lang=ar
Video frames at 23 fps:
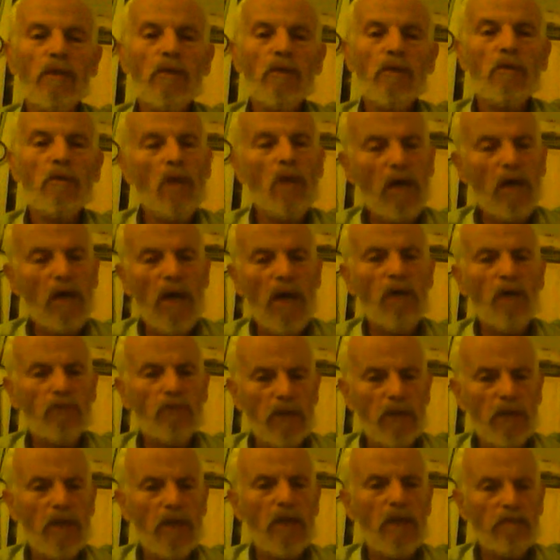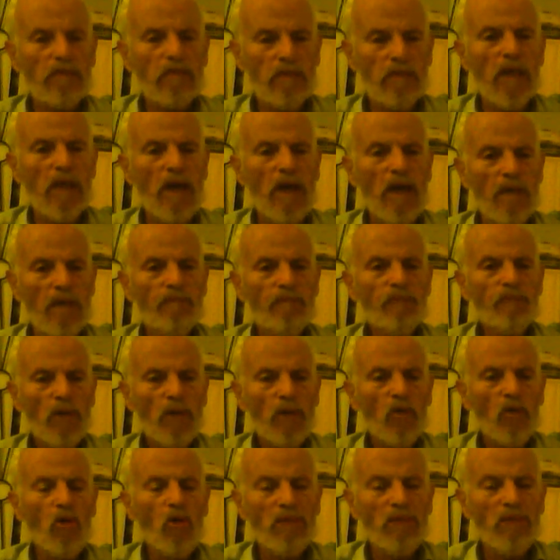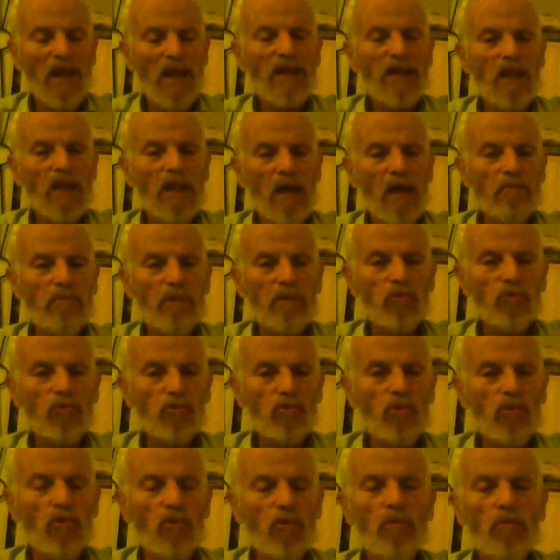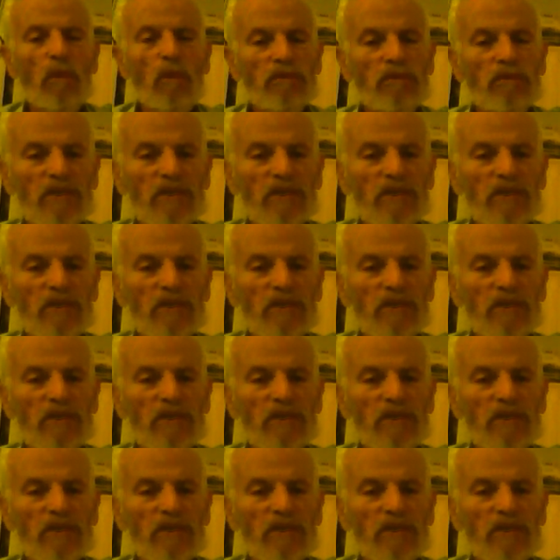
واقرأوا التاريخ منها هم لحد الآن بنو الصهيون همش